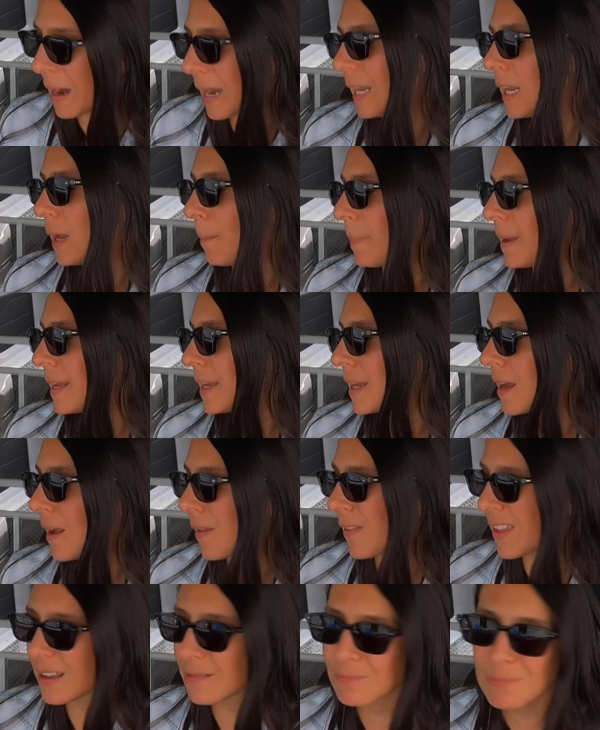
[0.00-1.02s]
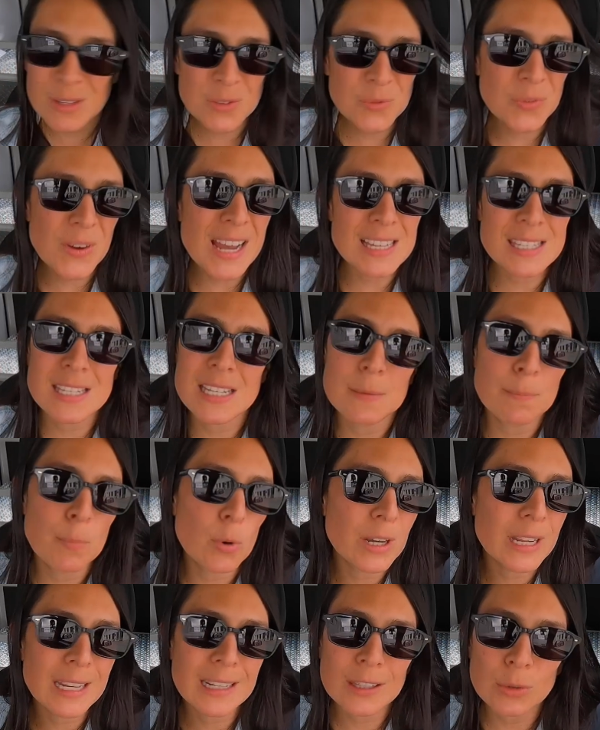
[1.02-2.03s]
vale la pena, ya es más fácil
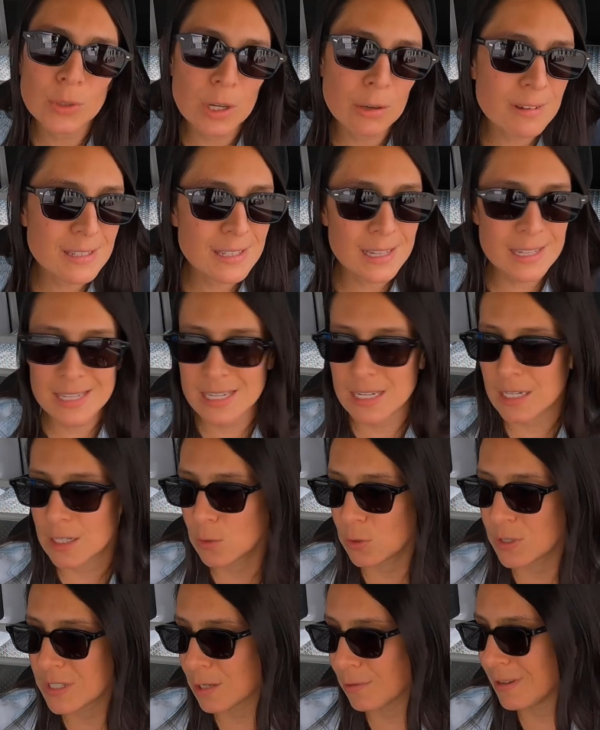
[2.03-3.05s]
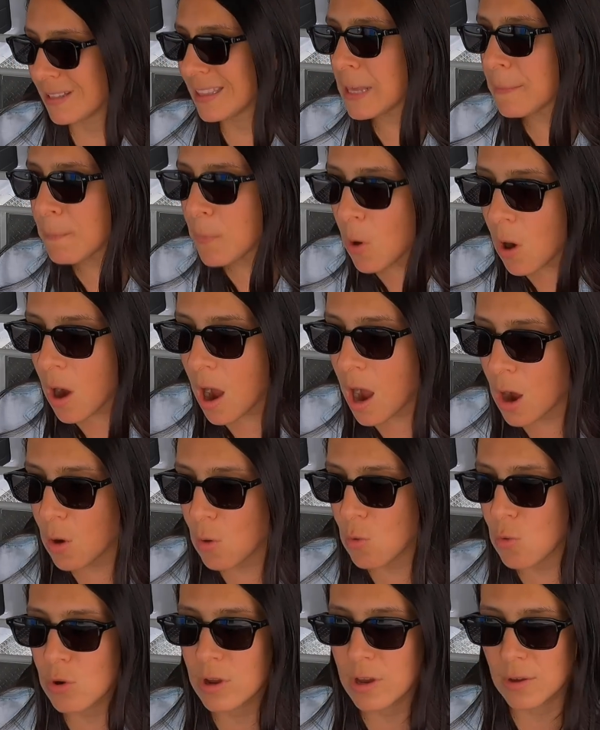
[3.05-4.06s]
poner de una vez ahí el USB tipo A,
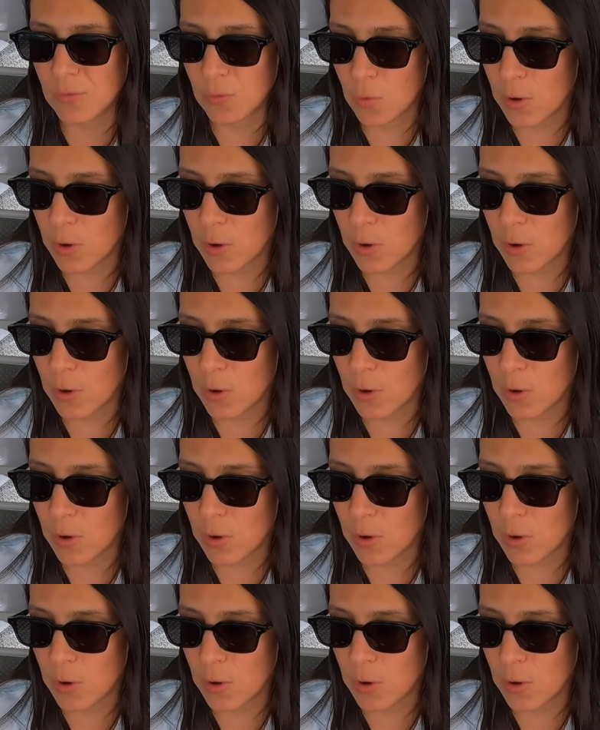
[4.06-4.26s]
aunque